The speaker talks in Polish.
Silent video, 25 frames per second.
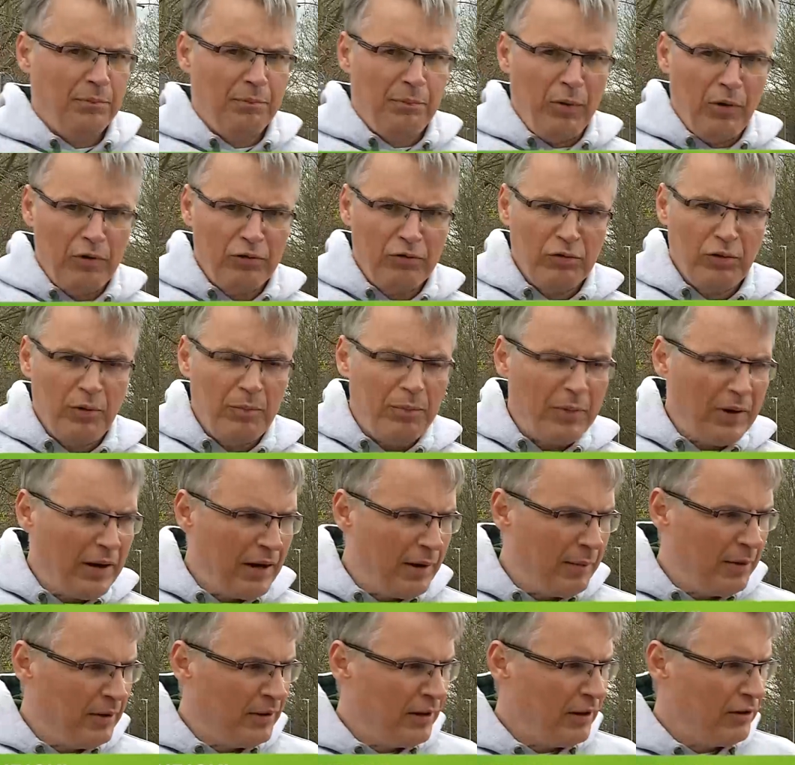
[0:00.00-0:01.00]
posłom,
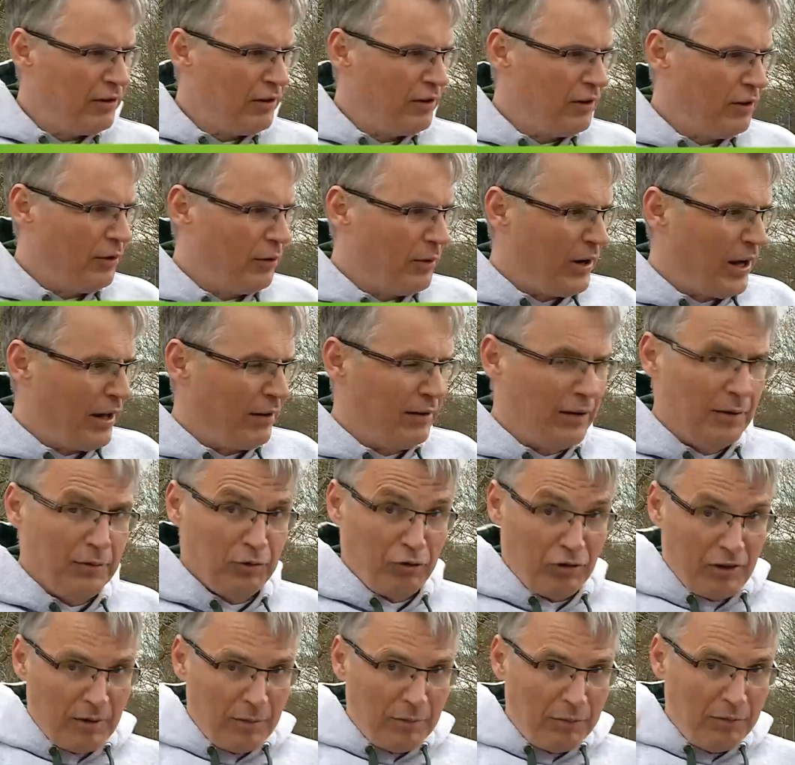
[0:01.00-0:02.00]
parlamentarzystom, radnym,
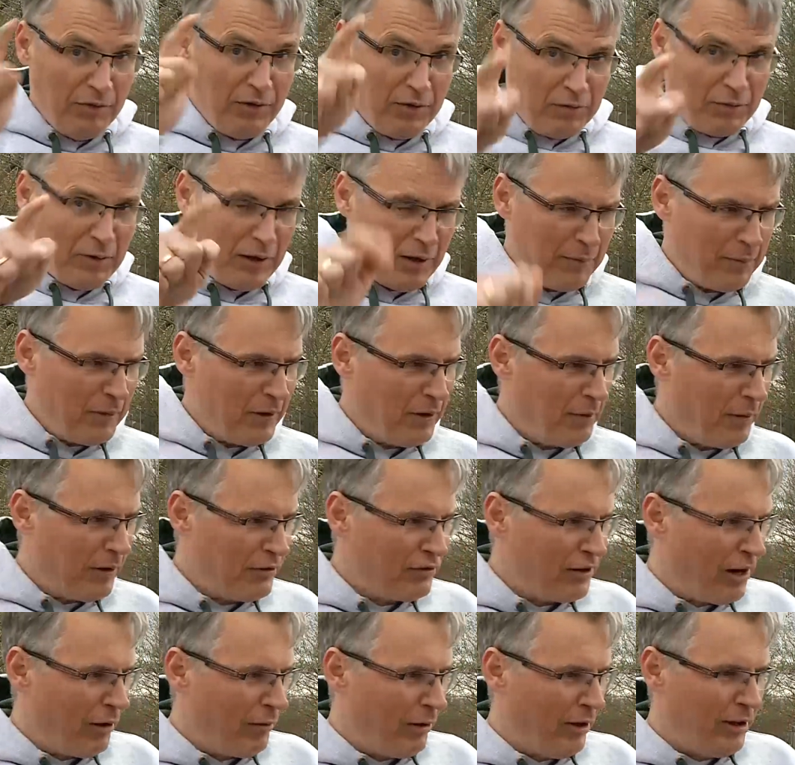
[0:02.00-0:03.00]
rzucam wyzwanie pani
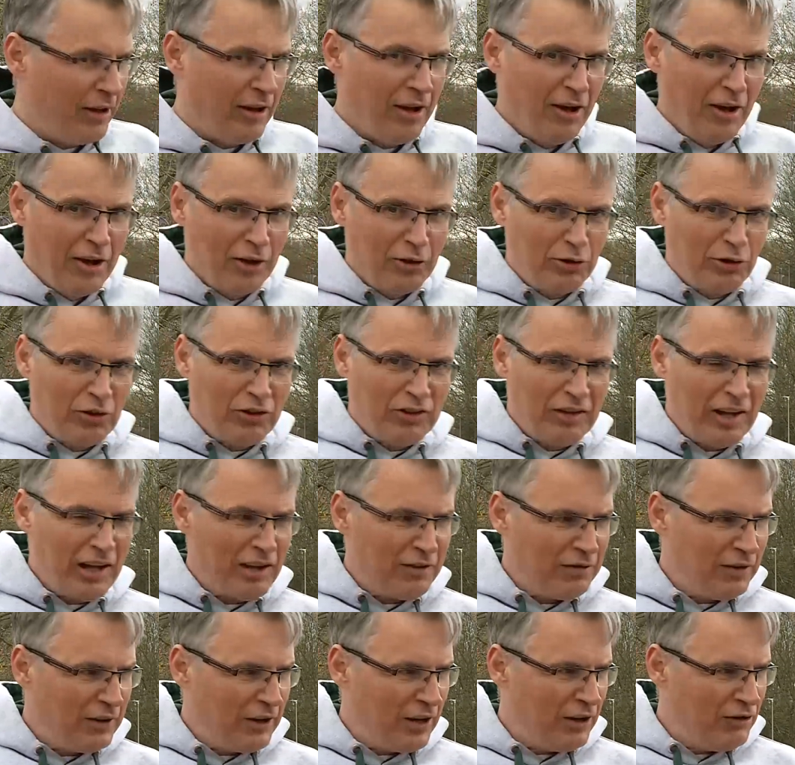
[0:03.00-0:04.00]
marszałek, kto z
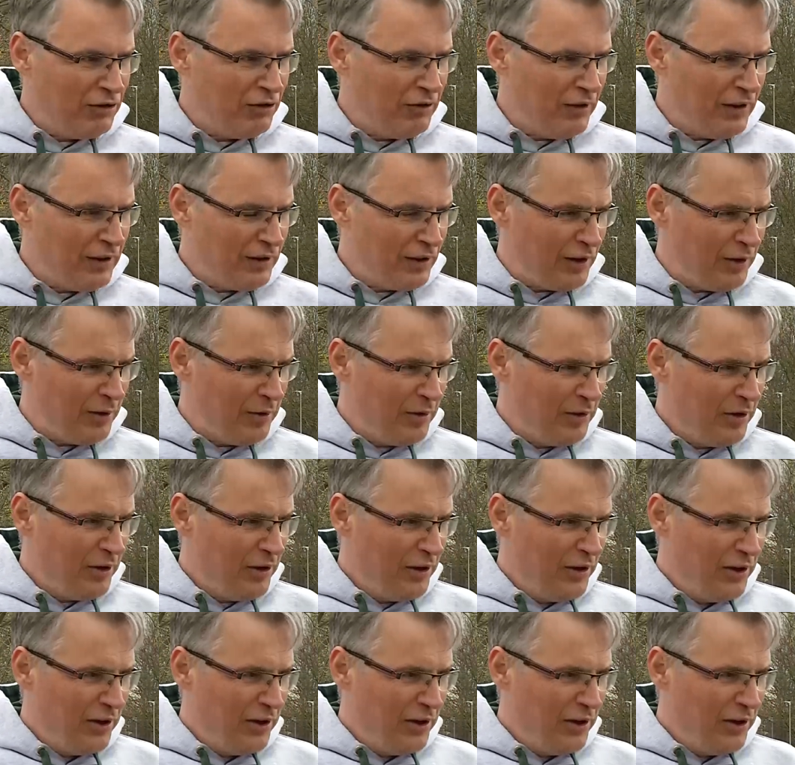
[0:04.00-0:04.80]
nas wykręci więcej